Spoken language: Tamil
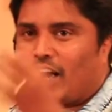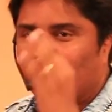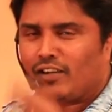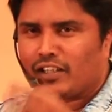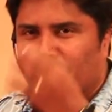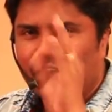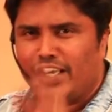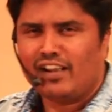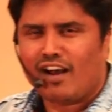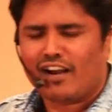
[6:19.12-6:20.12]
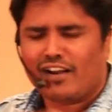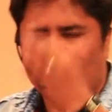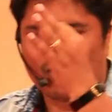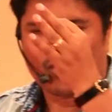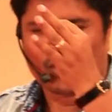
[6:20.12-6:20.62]
அந்த வார்த்தை வீணாக
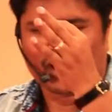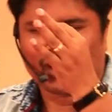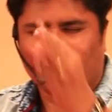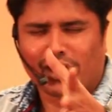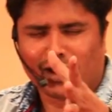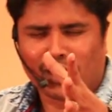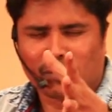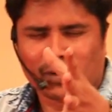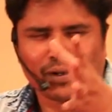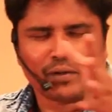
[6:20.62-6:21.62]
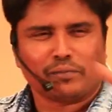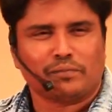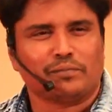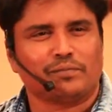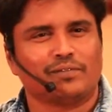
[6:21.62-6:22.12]
நான் ஓடலை அப்படின்னு
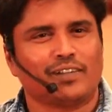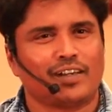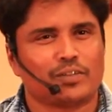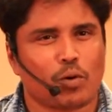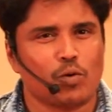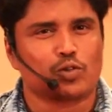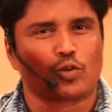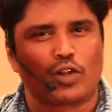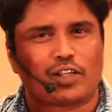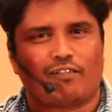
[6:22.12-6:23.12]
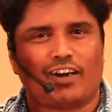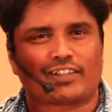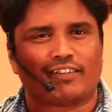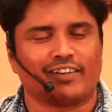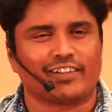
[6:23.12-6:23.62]
பவுல் சொன்ன அந்த
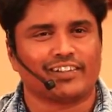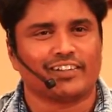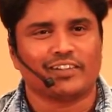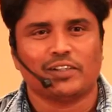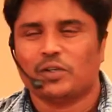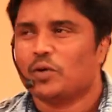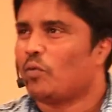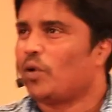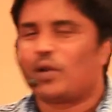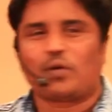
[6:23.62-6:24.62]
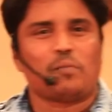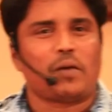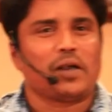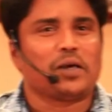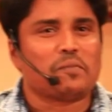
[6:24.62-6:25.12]
வார்த்தை வருது எனக்குள்ள
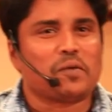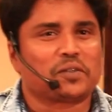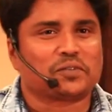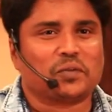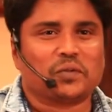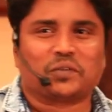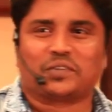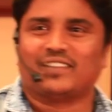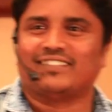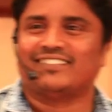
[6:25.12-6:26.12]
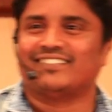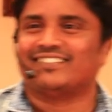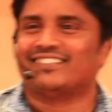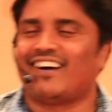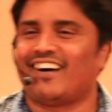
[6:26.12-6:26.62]
பயங்கரமான சந்தோஷம்
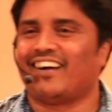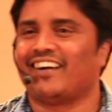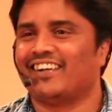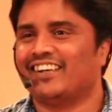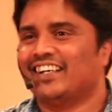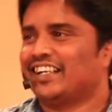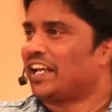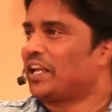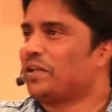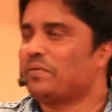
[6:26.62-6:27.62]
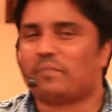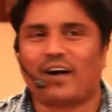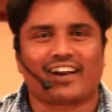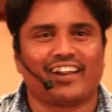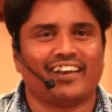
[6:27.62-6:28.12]
ஆஹா நான் எதையும்
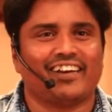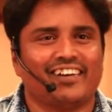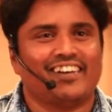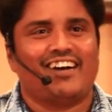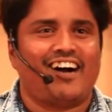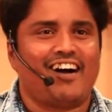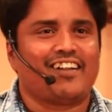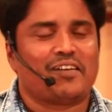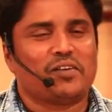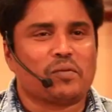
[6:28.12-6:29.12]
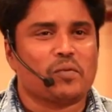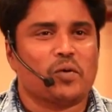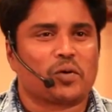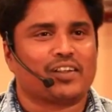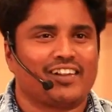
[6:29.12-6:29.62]
பார்க்கல ஆனாலும் நம்ம
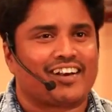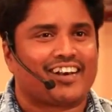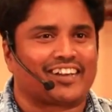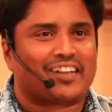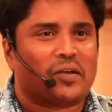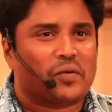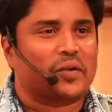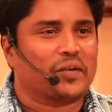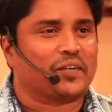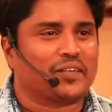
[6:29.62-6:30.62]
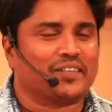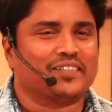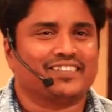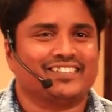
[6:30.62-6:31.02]
ஓடுறதெல்லாம் கரெக்டாக தான் ஓடிக்கிட்டு இருக்கோம்